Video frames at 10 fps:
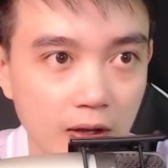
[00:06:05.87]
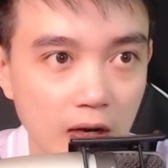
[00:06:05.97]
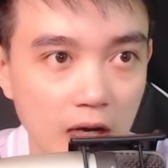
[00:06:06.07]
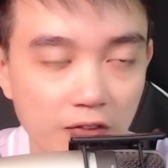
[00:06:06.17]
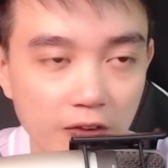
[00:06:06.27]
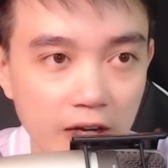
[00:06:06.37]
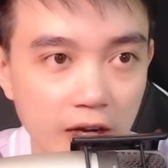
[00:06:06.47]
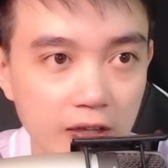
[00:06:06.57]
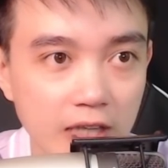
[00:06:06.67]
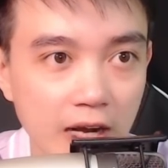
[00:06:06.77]
Lão phải gỡ
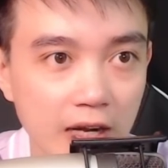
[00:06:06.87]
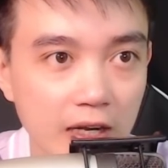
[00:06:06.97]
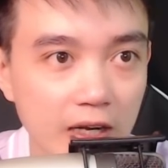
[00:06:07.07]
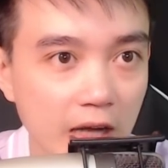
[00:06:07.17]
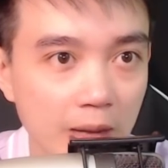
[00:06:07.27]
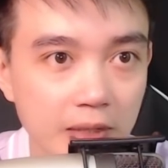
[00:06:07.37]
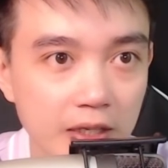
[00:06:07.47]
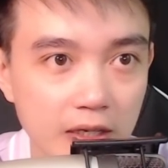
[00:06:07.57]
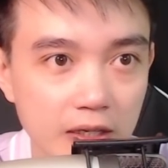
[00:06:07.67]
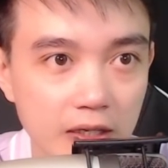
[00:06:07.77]
ra, đem đi
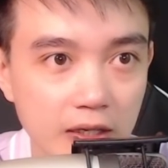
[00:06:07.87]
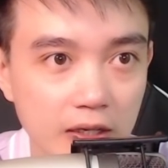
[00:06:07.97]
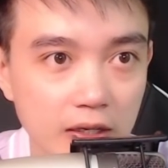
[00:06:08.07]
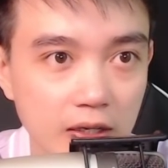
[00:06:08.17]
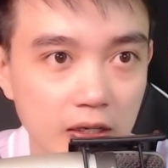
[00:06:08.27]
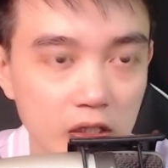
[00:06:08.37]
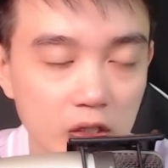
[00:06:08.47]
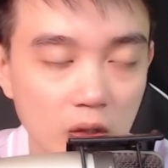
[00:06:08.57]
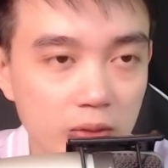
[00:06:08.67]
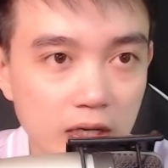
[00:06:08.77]
dứt.
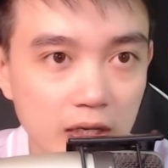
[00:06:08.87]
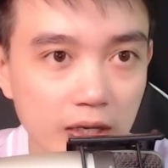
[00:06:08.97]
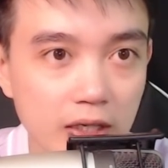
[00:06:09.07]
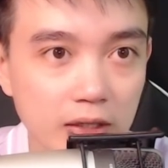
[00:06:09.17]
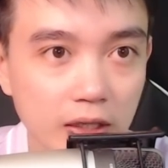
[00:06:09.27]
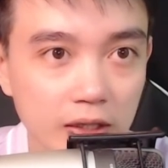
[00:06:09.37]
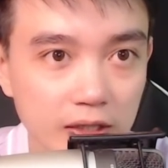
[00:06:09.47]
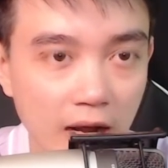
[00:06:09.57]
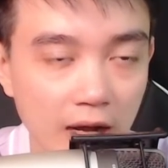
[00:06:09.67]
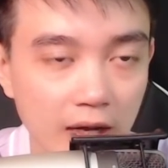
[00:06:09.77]
Tốt nhất là dứt thật
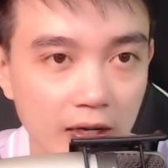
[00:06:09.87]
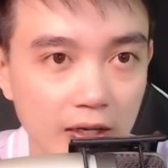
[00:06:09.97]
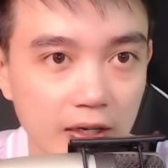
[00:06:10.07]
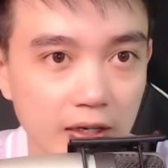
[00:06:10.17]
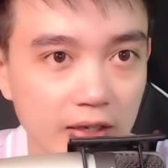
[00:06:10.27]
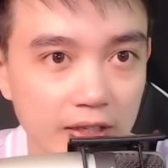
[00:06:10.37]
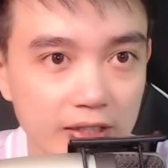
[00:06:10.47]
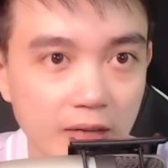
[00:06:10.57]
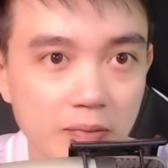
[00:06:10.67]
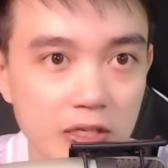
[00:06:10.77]
xa để
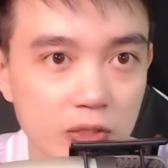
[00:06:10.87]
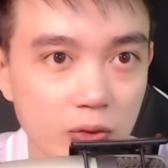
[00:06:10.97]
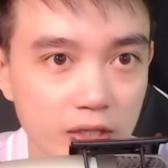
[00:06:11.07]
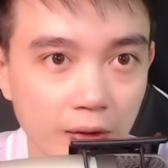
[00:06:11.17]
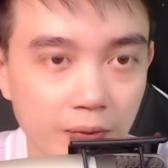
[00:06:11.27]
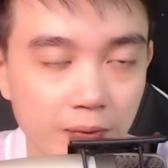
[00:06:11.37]
tránh bị xui xẻo.